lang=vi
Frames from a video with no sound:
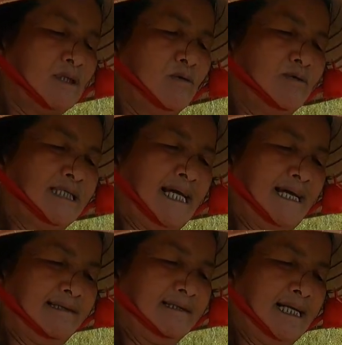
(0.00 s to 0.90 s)
tô
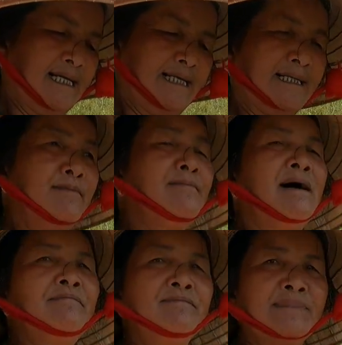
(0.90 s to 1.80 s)
chén nè cái
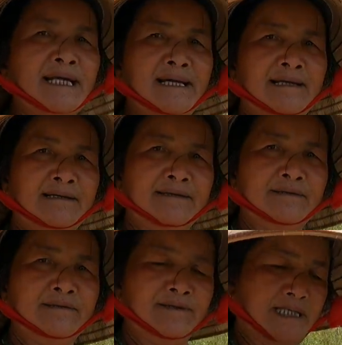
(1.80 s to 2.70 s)
mâm nè
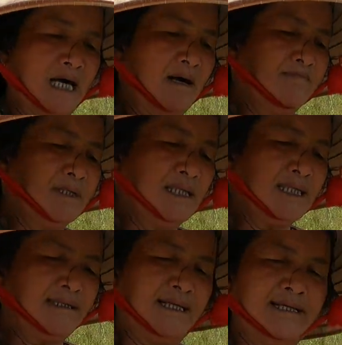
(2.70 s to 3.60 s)
rồi có ấm
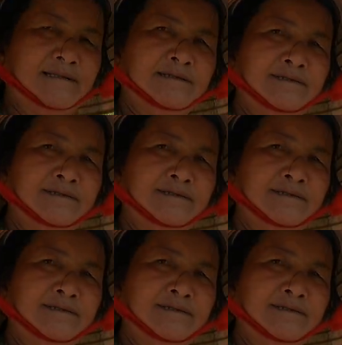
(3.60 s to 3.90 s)
nước nè